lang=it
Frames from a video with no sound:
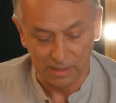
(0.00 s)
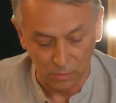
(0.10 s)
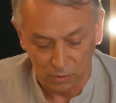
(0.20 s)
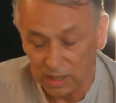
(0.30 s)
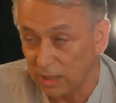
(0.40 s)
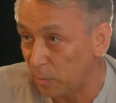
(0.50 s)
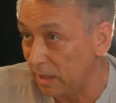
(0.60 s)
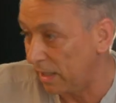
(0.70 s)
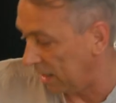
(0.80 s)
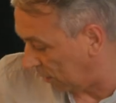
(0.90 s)
ma- è considerato
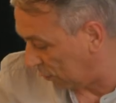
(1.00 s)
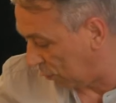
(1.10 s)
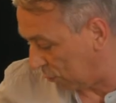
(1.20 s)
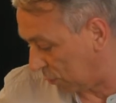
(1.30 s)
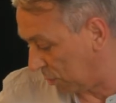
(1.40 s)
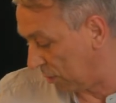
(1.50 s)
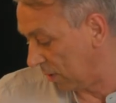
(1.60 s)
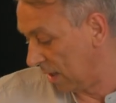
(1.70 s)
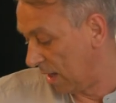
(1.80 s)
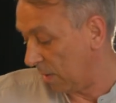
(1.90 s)
materiale di consumo.
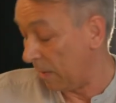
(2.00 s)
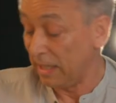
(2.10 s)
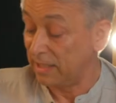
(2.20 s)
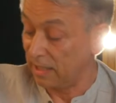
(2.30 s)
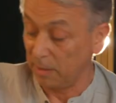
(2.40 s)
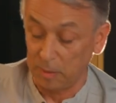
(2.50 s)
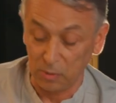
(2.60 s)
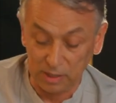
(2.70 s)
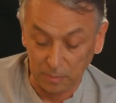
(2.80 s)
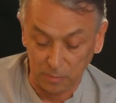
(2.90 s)
Vabbè, le,
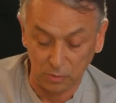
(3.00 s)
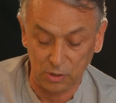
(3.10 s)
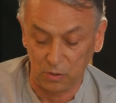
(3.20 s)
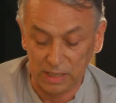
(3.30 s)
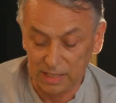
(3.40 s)
abbiamo, abbiamo, ci sono le